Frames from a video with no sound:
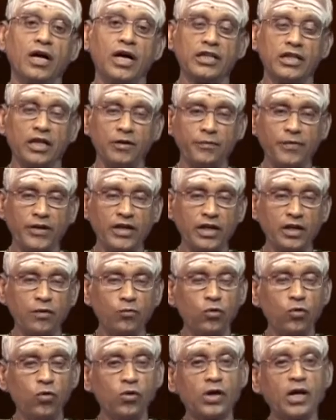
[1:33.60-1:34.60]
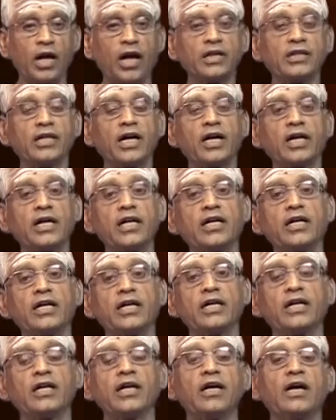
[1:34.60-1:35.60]
அதன் பிறகு மூன்றாவதாக
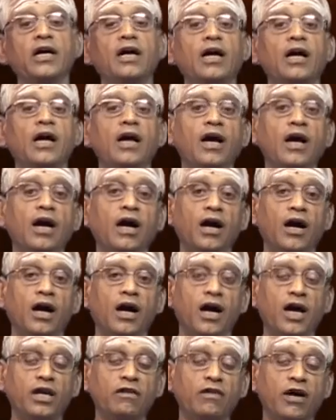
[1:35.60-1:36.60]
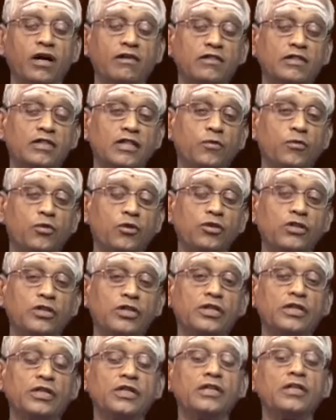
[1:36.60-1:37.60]
ஆழ்வார்
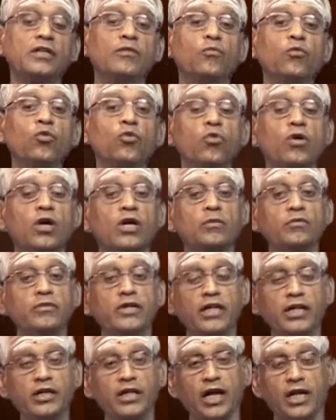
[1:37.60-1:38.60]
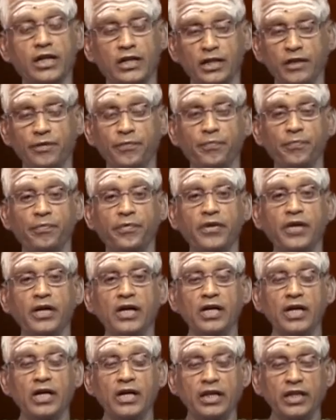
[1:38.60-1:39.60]
வந்தபொழுது மூவரும் நின்றார்கள்
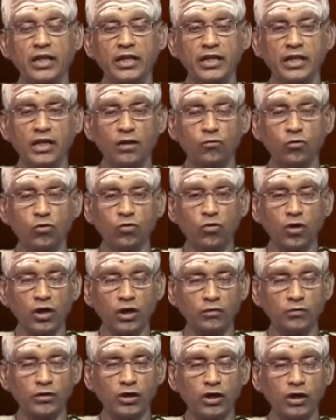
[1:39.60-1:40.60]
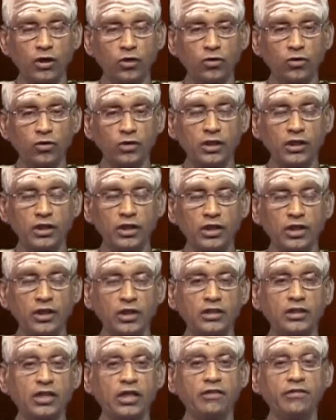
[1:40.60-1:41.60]
இந்த மூவரும் நின்று கொண்டு
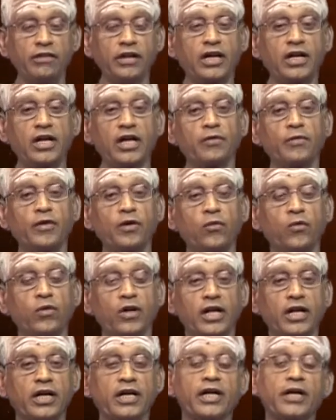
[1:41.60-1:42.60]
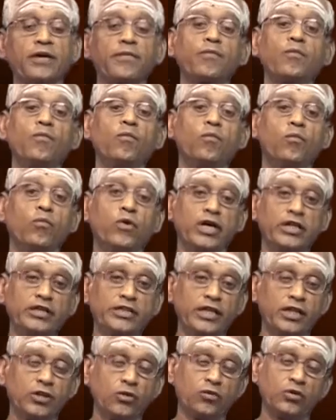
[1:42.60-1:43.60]
திருவிக்கிரமனை உணர
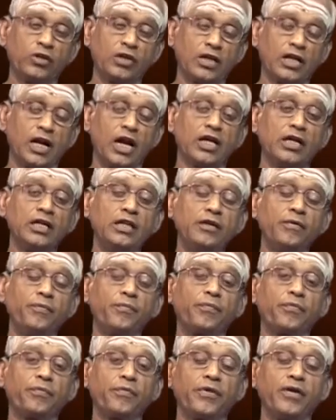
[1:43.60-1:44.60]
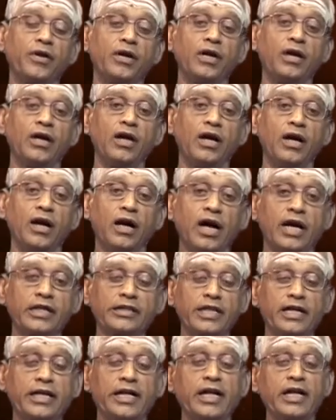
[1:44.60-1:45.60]
முயற்சி செய்து கொண்டிருக்கிறார்கள்
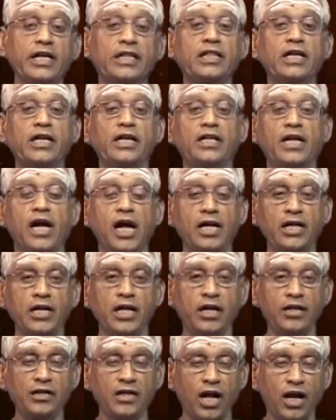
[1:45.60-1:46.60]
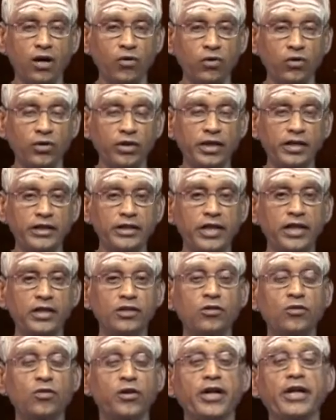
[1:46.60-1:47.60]
அந்த நேரத்தை நான்காவதாக ஒரு
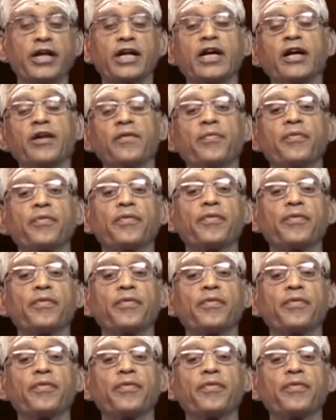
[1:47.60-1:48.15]
இருட்டிலிருந்து நுழைகிறார்